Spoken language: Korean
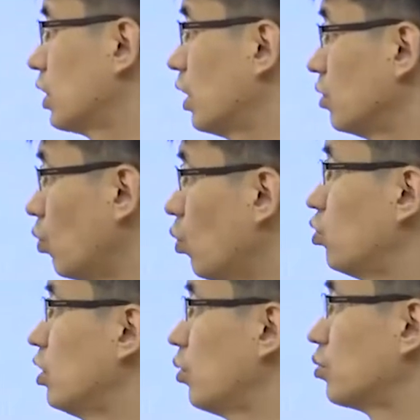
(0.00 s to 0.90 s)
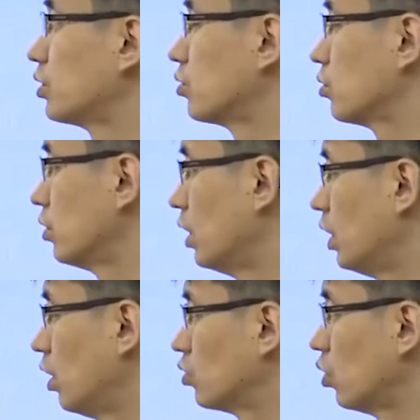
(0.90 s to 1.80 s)
제가 이 오쿤의 법칙으로
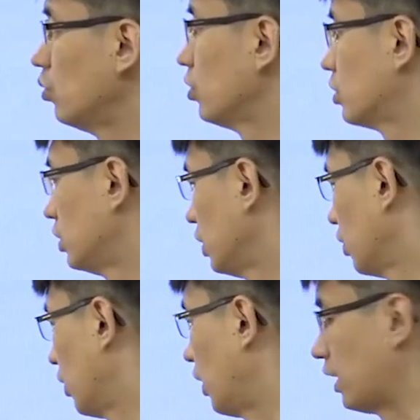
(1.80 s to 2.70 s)
어, 설명을 드린 거예요.